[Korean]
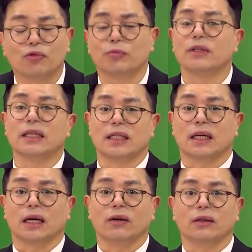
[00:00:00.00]
부분이
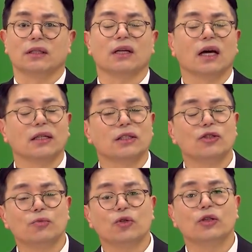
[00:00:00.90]
있잖아요. 그게 한
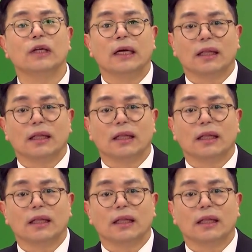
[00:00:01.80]
이십사